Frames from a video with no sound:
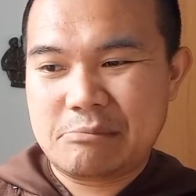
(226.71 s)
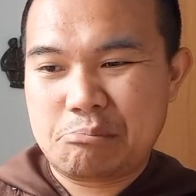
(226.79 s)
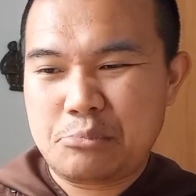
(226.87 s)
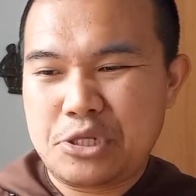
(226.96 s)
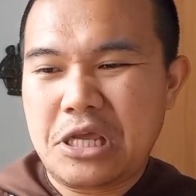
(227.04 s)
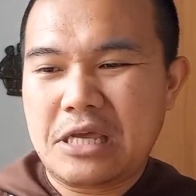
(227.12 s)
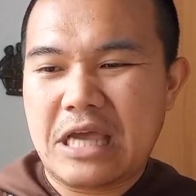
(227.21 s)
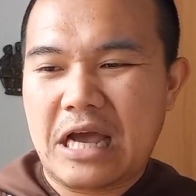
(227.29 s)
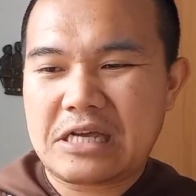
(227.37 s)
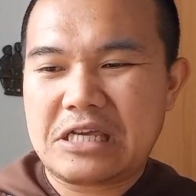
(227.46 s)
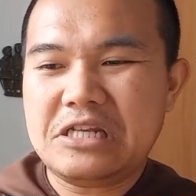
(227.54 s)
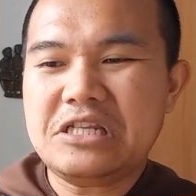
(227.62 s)
Dia
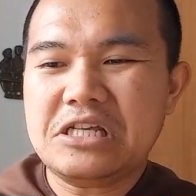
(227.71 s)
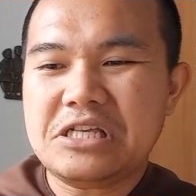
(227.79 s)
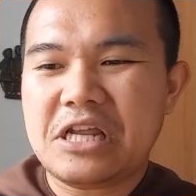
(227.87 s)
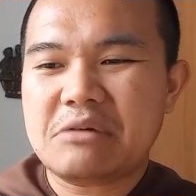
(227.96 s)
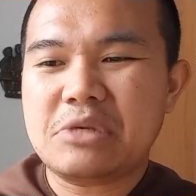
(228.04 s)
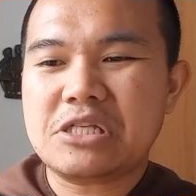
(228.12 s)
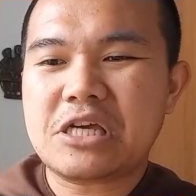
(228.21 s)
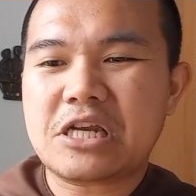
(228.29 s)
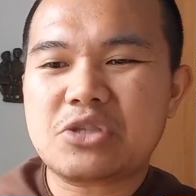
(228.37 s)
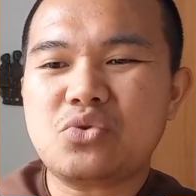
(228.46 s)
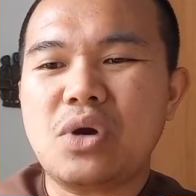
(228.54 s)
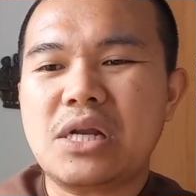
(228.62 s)
yakin dia sedang
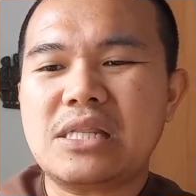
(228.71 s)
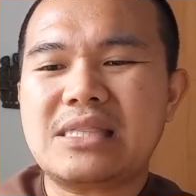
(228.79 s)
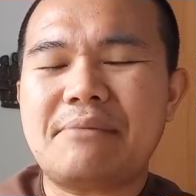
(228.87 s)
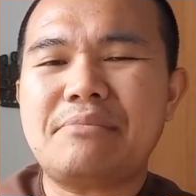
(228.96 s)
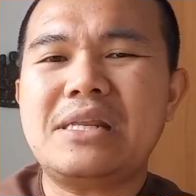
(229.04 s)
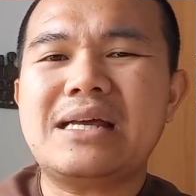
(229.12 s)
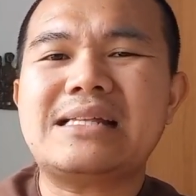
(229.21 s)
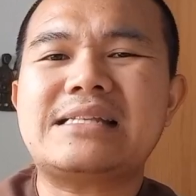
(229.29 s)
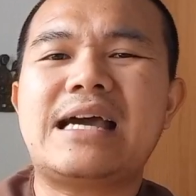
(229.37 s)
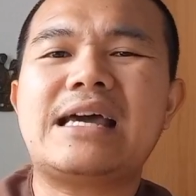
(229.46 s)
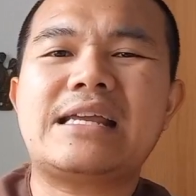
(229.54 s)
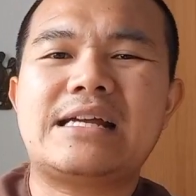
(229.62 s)
mencari Tuhan, tapi dengan
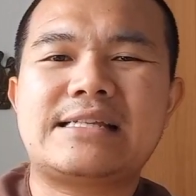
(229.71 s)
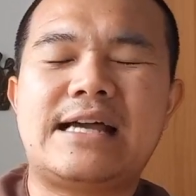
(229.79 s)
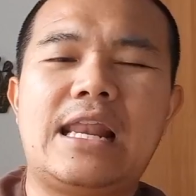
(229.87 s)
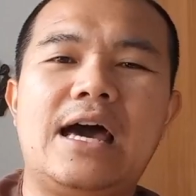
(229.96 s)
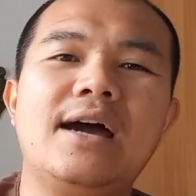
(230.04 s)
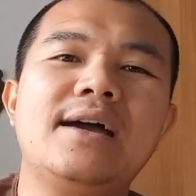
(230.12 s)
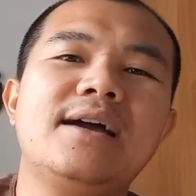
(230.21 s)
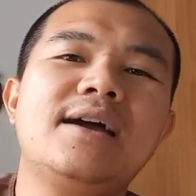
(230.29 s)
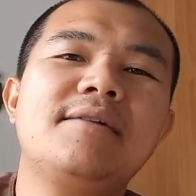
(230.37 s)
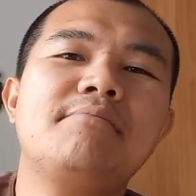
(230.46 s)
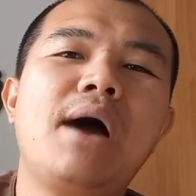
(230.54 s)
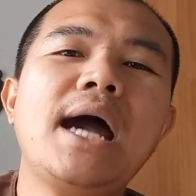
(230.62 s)
cara yang salah.
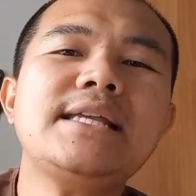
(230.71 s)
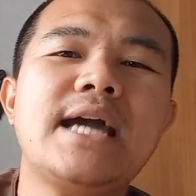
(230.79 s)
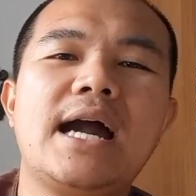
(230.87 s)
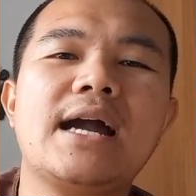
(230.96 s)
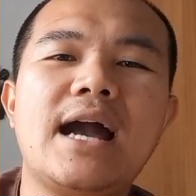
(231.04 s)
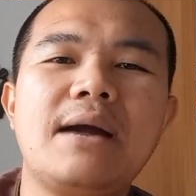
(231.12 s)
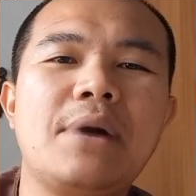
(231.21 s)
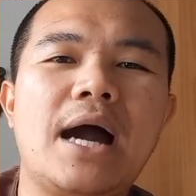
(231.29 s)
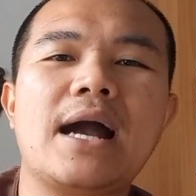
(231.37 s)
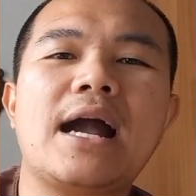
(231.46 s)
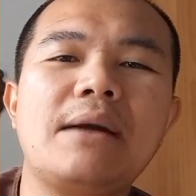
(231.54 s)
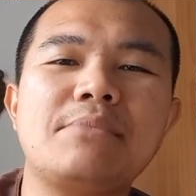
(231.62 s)
Banyak
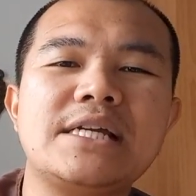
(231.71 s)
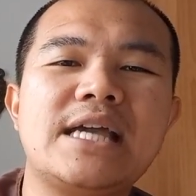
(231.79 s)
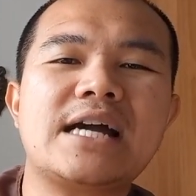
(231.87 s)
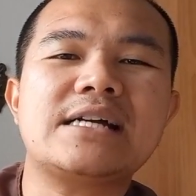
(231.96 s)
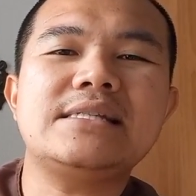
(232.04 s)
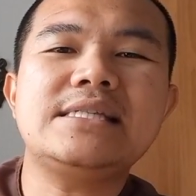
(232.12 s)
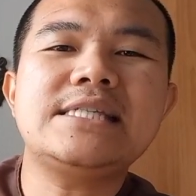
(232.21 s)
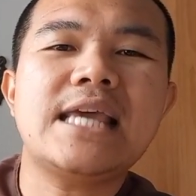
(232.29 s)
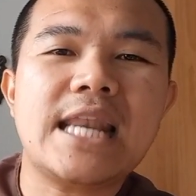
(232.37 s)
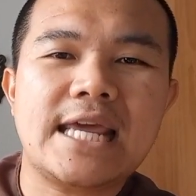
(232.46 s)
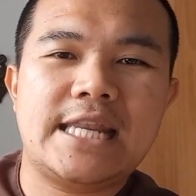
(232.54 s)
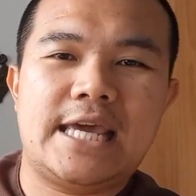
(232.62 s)
agama-agama yang
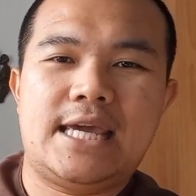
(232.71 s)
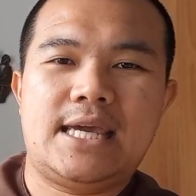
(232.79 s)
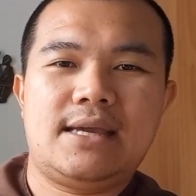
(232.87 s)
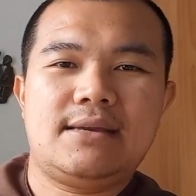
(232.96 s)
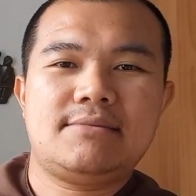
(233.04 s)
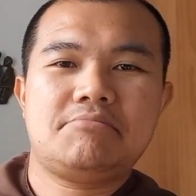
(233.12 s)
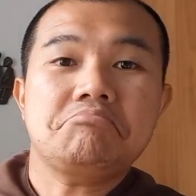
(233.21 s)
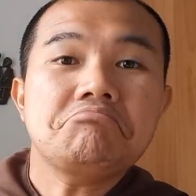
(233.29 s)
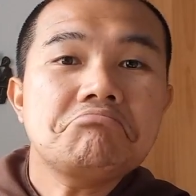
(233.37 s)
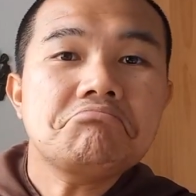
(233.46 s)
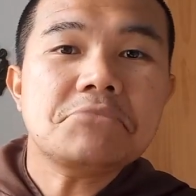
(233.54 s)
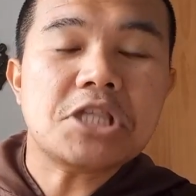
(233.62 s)
nyeleneh.
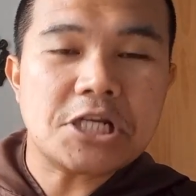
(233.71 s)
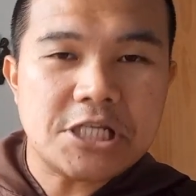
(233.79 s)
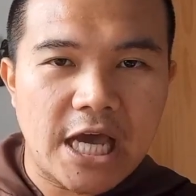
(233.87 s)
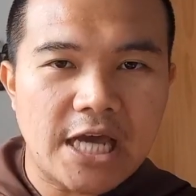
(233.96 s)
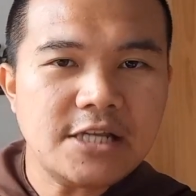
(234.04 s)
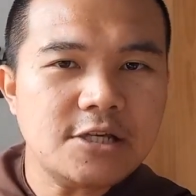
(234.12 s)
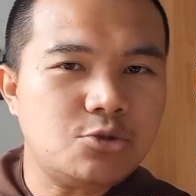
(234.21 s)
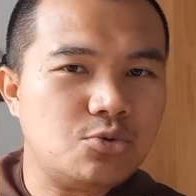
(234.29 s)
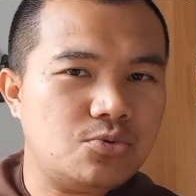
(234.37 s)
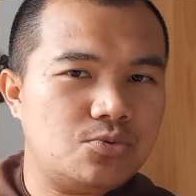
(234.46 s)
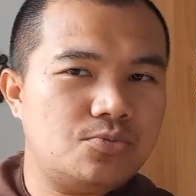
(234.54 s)
Terjadi itu.